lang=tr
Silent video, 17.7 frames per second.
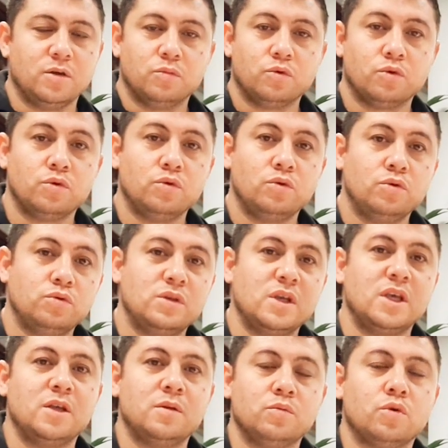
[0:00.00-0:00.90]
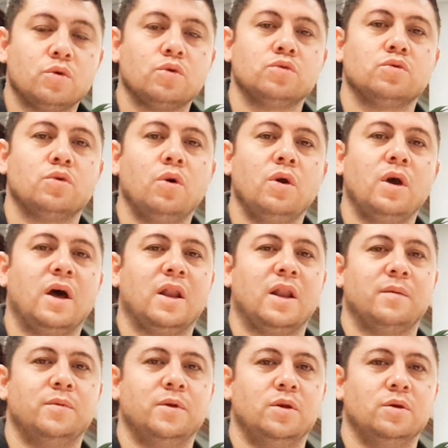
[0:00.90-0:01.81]
bugün %29 oy
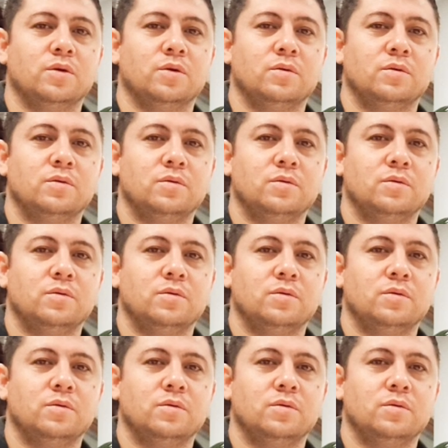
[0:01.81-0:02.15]
alabiliyor.